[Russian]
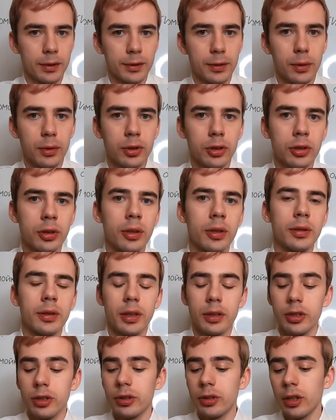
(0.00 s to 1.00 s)
просрочено
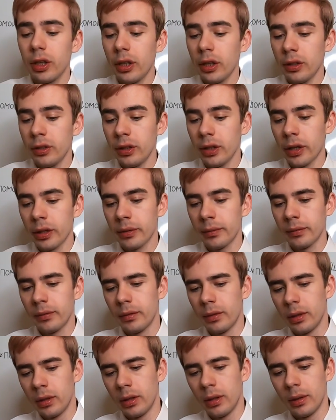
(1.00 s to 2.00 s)
на 4 дня,
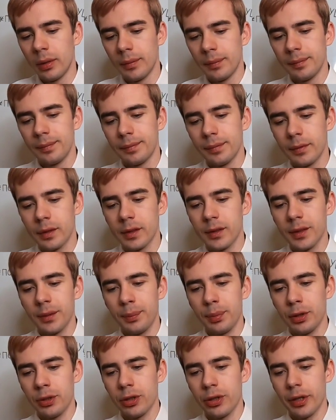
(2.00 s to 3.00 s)

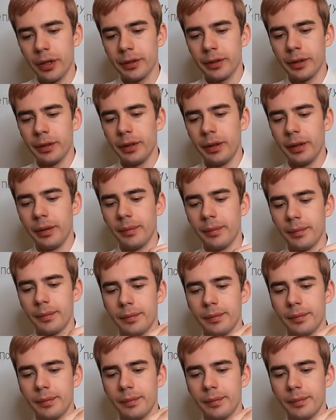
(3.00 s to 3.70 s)
запечатанный.